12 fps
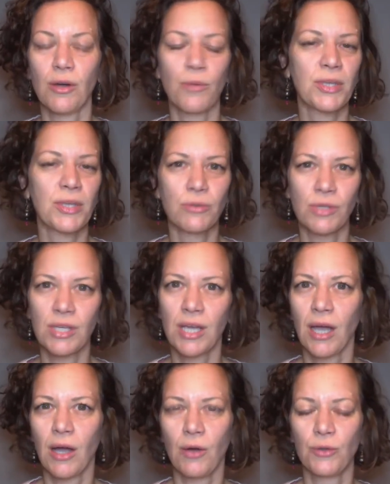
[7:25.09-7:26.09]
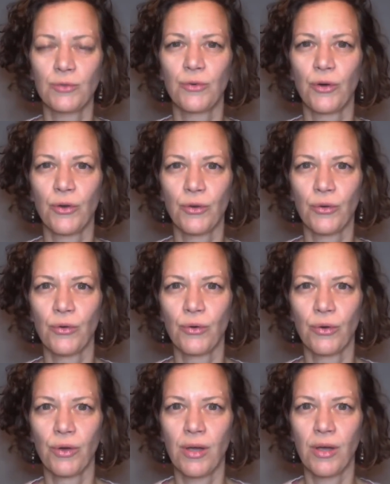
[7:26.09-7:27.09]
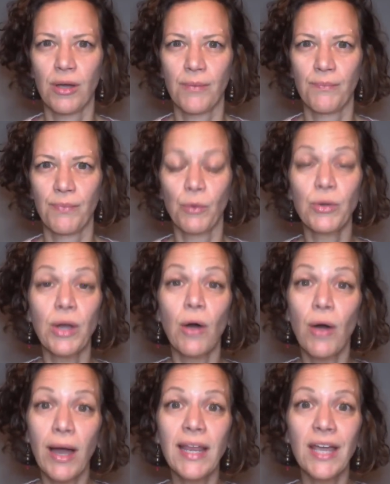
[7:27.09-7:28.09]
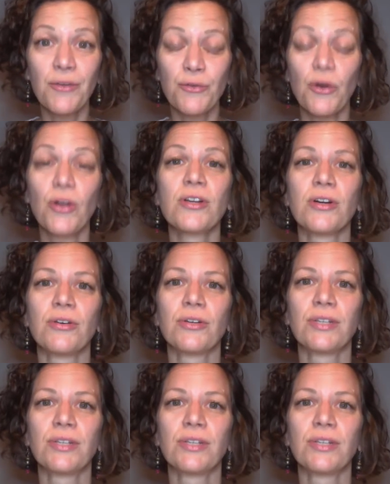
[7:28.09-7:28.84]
auch persönliche Herausforderungen ähm, und auch alle Erfolge.